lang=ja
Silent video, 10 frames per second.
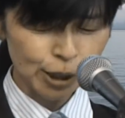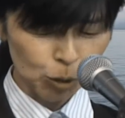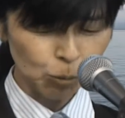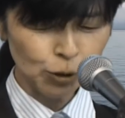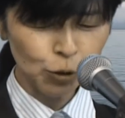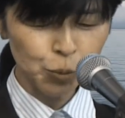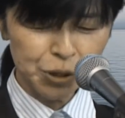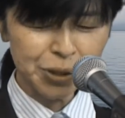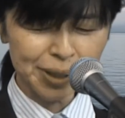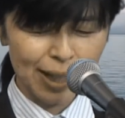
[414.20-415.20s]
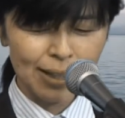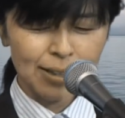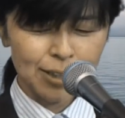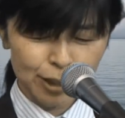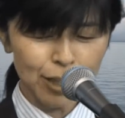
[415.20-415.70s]
どもそれをみんなで
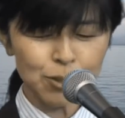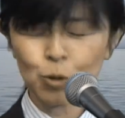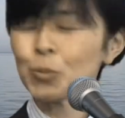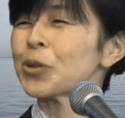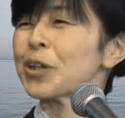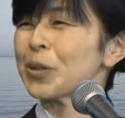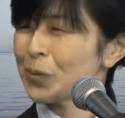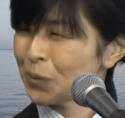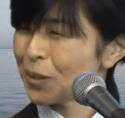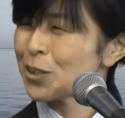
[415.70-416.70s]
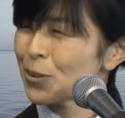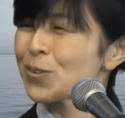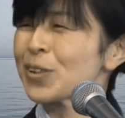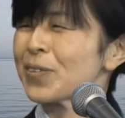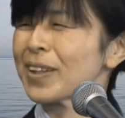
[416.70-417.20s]
しっかりと覚えて日本語で上
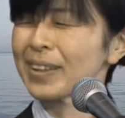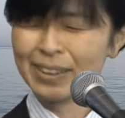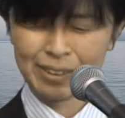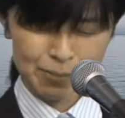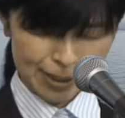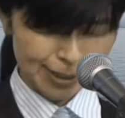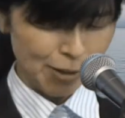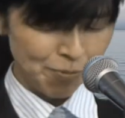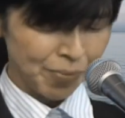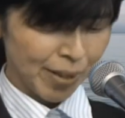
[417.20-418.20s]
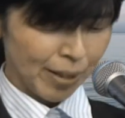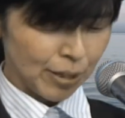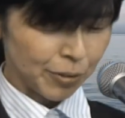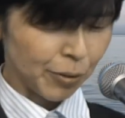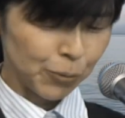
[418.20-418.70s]
手に歌ってくれました
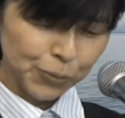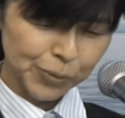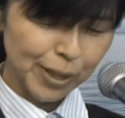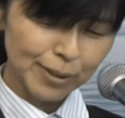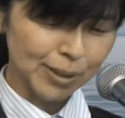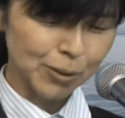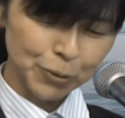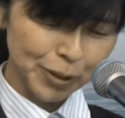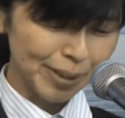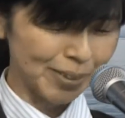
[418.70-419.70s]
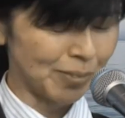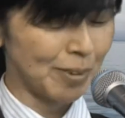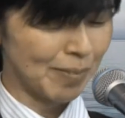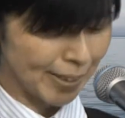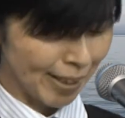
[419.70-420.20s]
それで本当にあすごいなと
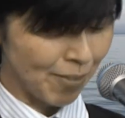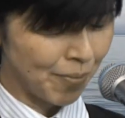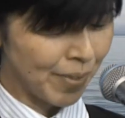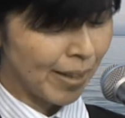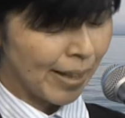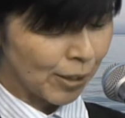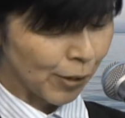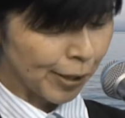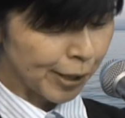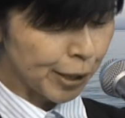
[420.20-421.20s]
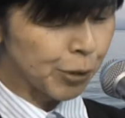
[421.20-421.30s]
思いました。あと楽器に